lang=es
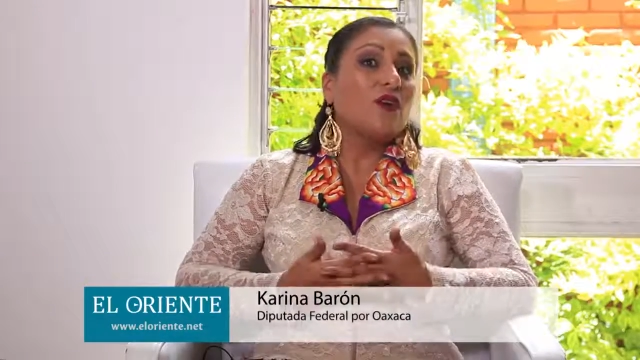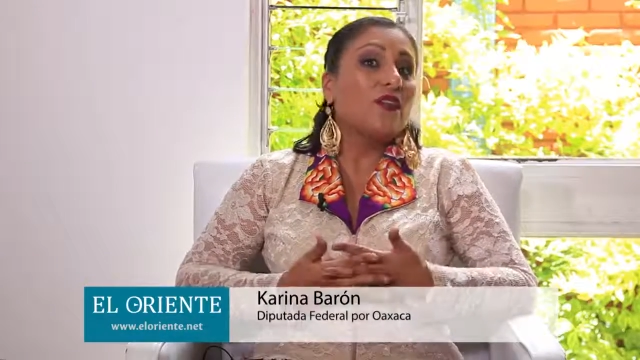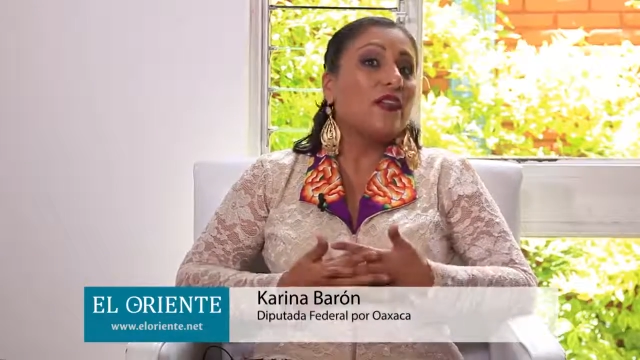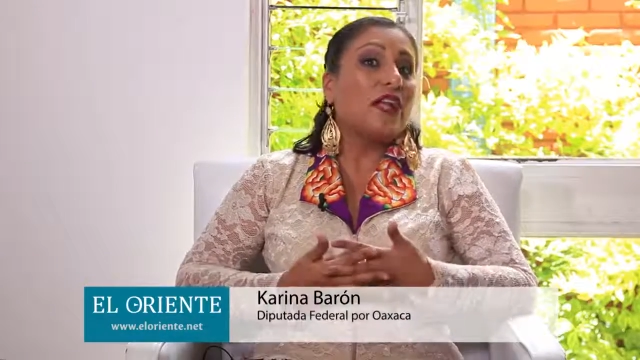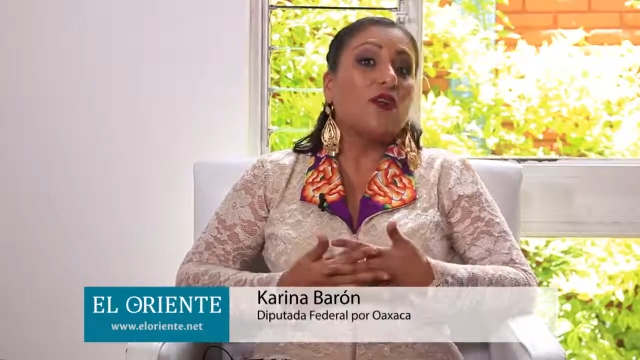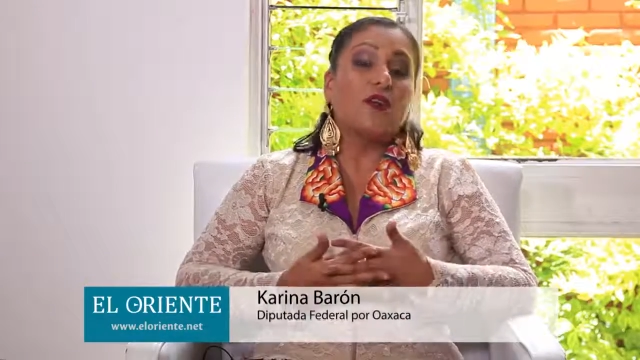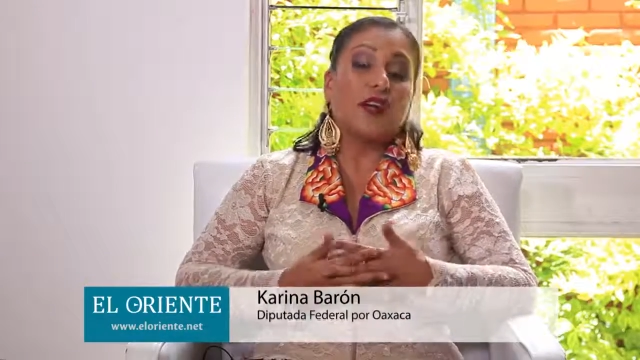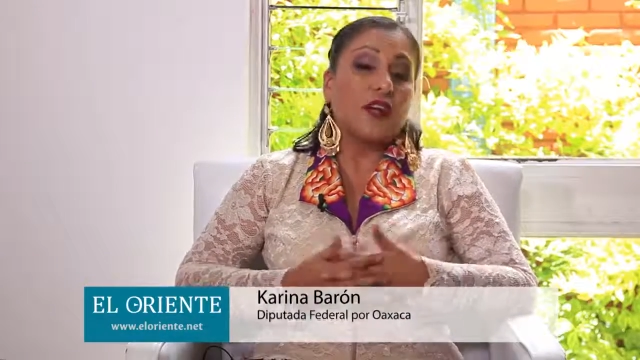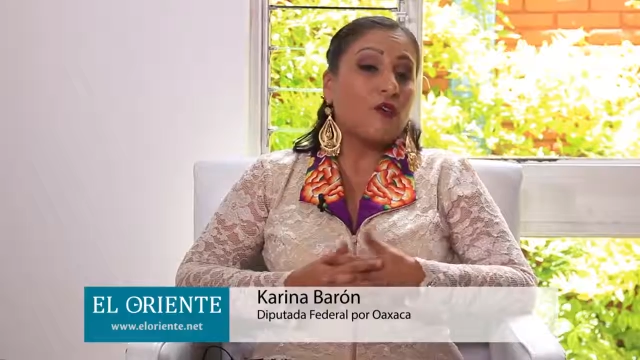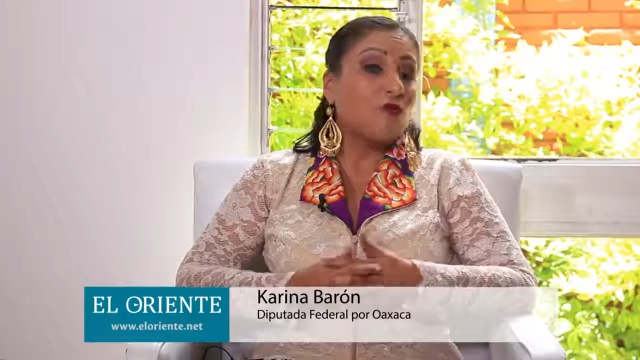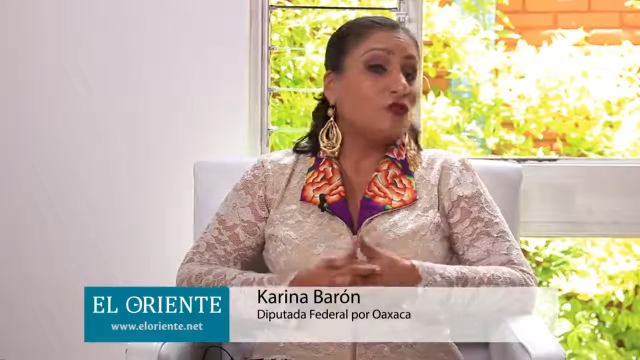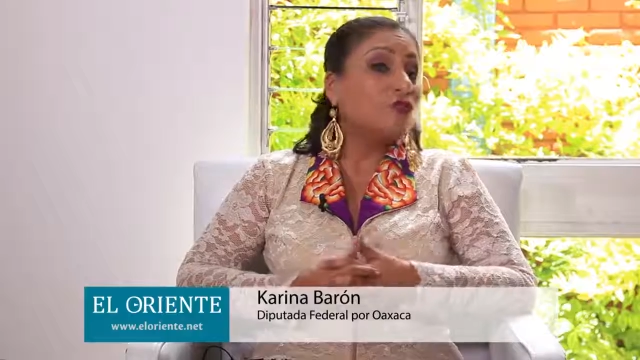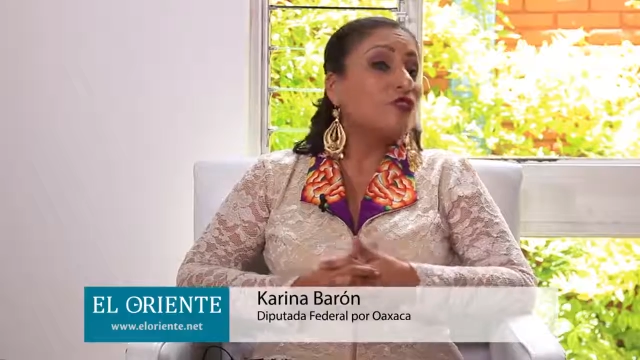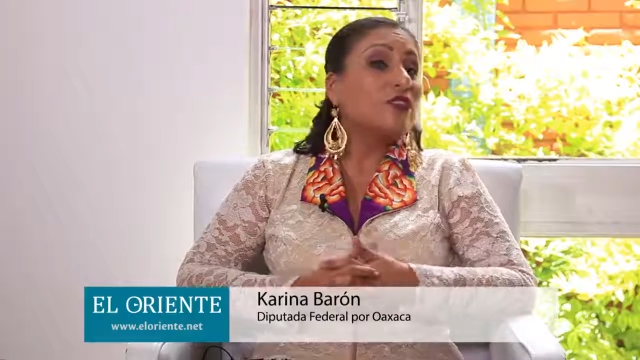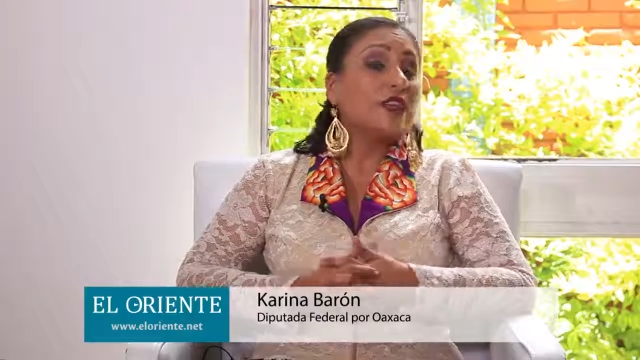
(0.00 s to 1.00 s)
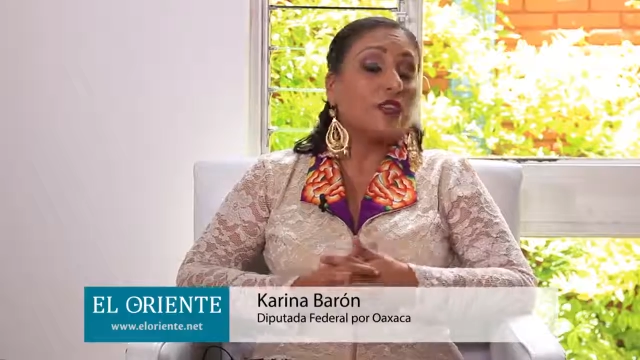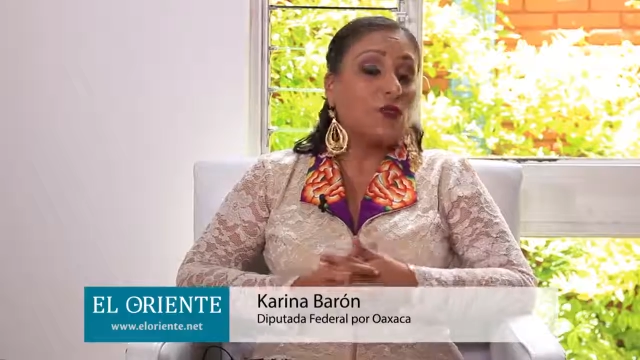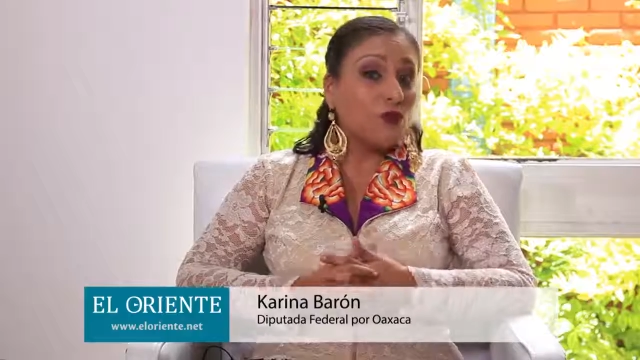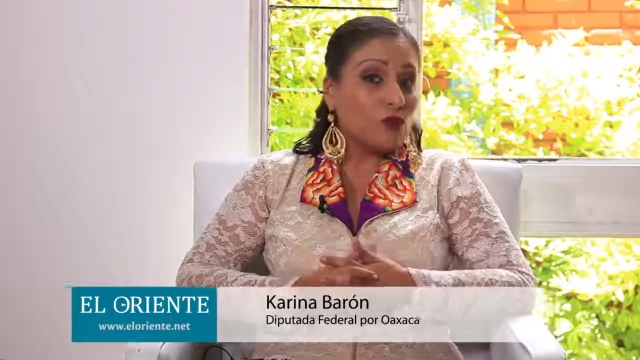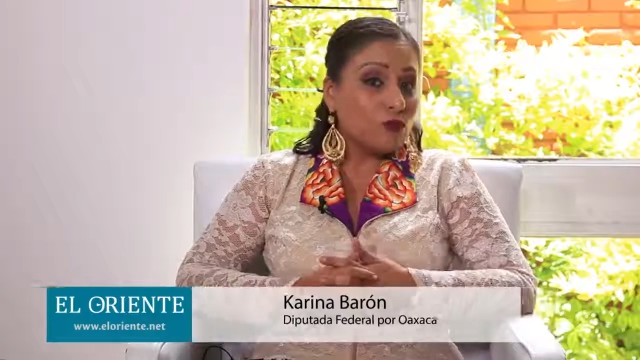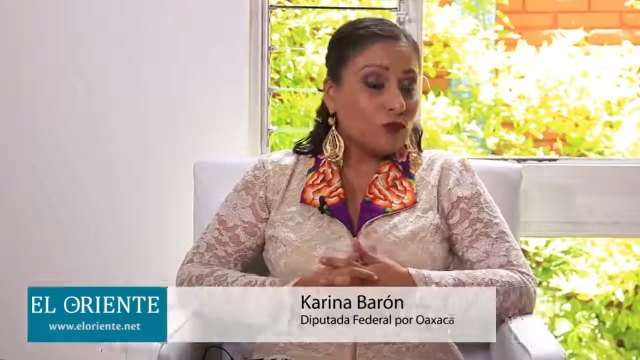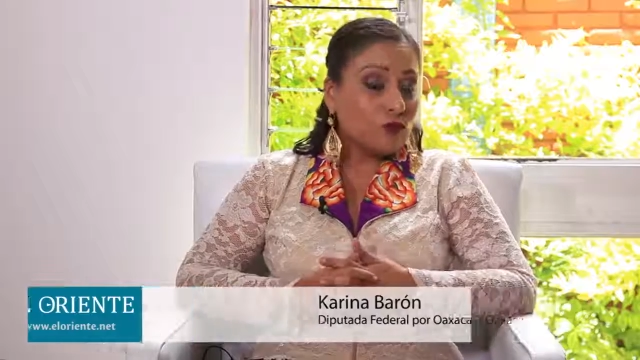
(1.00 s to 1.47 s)
de los recursos de
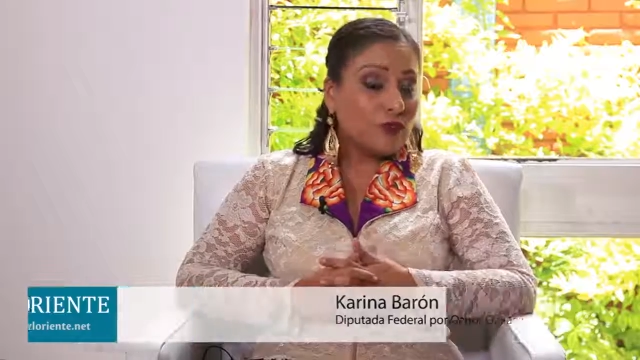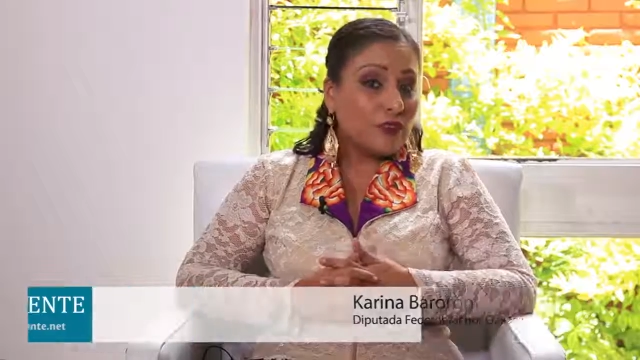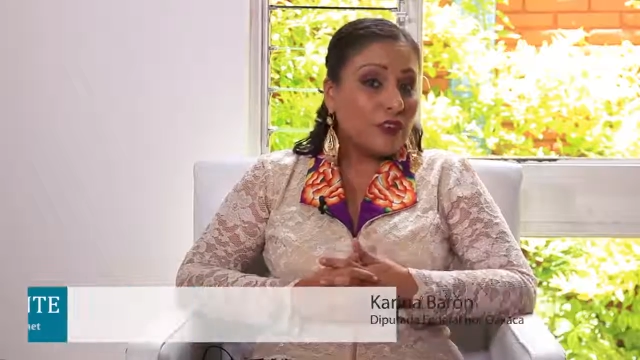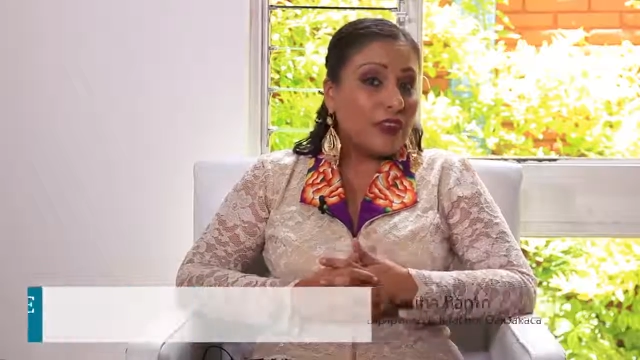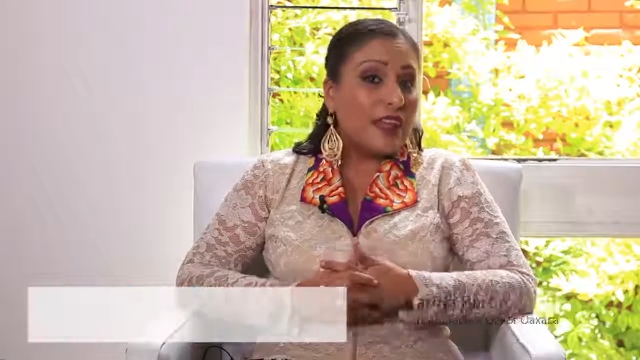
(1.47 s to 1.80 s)
todos.